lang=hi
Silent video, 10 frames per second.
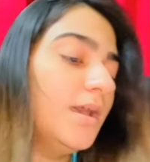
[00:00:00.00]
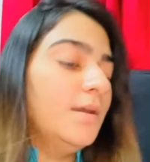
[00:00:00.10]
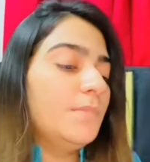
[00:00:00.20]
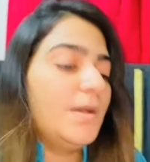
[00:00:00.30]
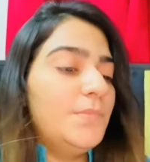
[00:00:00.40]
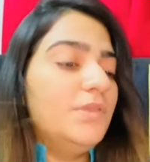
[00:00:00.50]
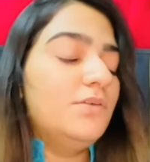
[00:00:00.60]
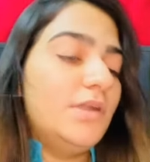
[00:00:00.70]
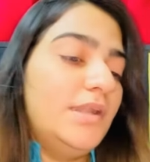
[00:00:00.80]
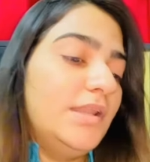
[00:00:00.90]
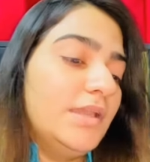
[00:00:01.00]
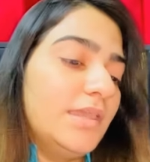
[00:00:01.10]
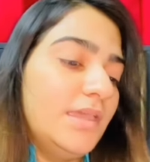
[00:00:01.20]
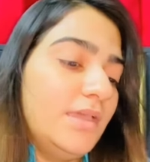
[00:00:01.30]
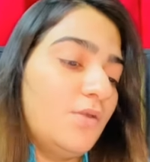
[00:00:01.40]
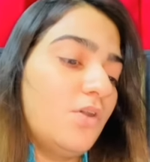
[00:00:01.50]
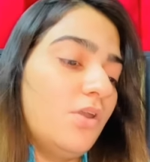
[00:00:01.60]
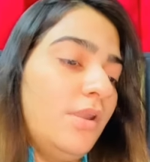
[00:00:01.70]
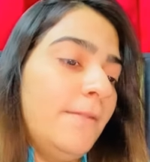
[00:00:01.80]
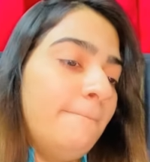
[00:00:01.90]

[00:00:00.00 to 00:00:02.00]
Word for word: हम आप ही को करने लगे हैं कॉल